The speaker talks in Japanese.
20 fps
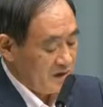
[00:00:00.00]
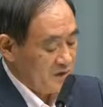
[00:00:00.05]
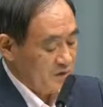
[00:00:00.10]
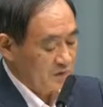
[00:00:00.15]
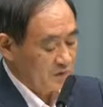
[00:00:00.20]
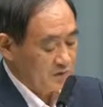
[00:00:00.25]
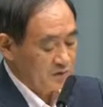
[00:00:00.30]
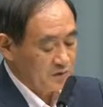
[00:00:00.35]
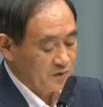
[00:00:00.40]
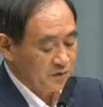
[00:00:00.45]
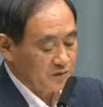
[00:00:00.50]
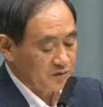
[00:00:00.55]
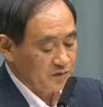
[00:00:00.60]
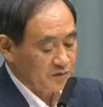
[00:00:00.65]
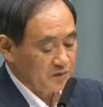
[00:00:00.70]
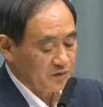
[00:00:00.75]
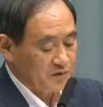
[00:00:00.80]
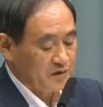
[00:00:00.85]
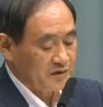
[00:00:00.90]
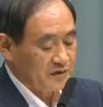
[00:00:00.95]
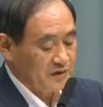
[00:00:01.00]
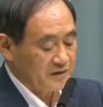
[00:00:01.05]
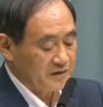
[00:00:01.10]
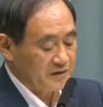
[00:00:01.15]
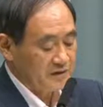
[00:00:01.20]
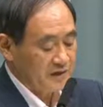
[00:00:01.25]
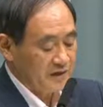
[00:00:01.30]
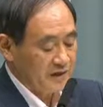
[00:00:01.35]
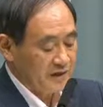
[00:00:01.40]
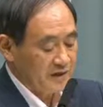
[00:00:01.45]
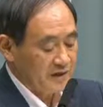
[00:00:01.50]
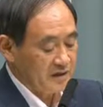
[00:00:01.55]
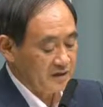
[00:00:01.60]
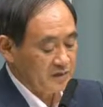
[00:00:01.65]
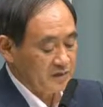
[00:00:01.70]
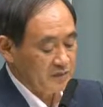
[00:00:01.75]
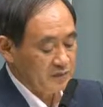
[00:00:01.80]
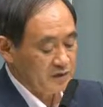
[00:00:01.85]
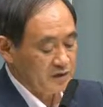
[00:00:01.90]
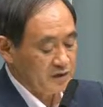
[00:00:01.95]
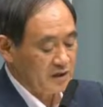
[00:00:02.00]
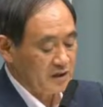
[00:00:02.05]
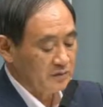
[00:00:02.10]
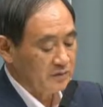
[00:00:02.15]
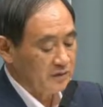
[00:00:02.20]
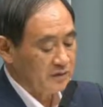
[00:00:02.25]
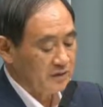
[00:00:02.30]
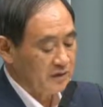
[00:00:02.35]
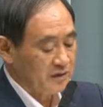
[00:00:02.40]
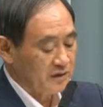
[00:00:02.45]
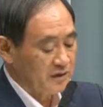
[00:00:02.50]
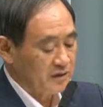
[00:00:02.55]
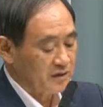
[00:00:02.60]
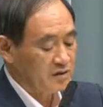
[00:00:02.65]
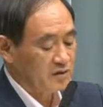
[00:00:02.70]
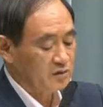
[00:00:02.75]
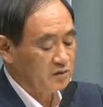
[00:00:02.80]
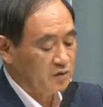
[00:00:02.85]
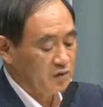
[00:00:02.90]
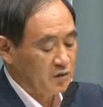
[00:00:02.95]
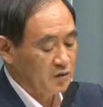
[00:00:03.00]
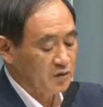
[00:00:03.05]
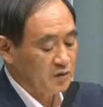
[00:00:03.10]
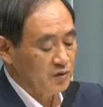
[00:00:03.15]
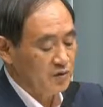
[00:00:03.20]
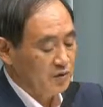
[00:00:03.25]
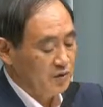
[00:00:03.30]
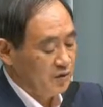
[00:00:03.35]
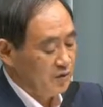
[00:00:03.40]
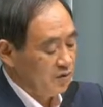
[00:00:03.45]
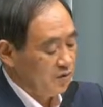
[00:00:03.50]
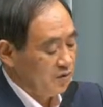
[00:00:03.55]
かあのそこについてはですね、今申し上げましたけれども、